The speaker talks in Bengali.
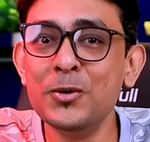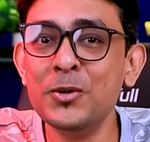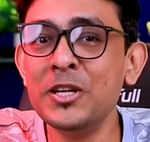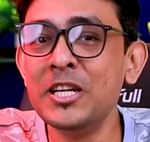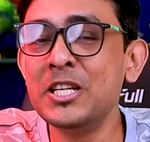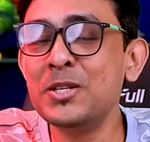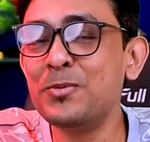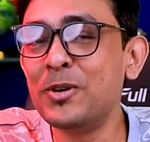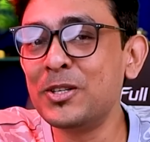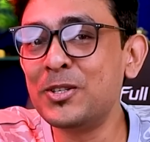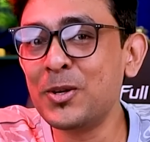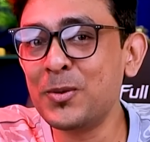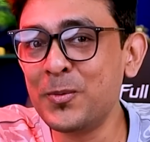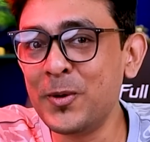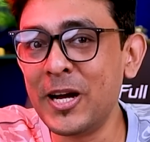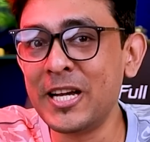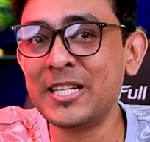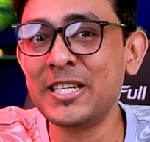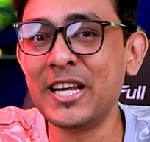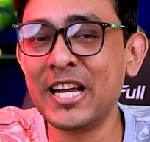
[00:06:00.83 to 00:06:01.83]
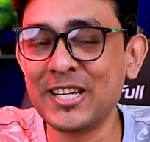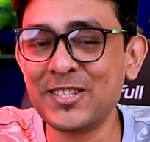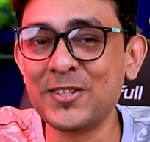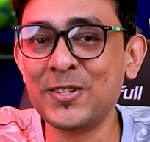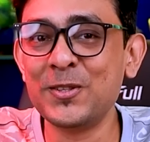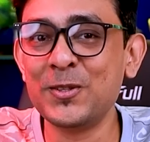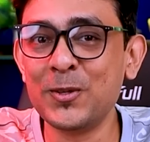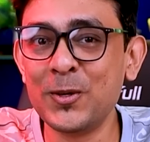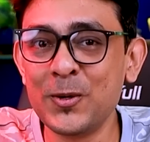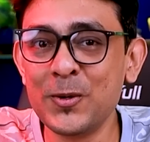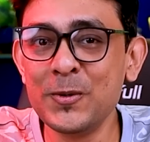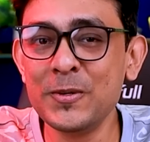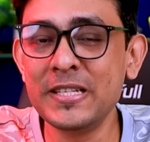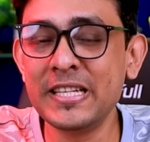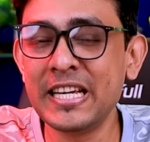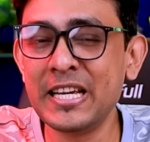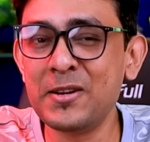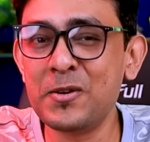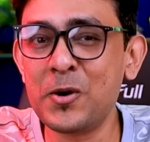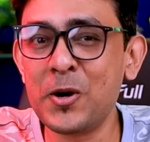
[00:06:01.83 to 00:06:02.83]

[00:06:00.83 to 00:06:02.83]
উনিশ বছর বয়সের একজন তরুণ সে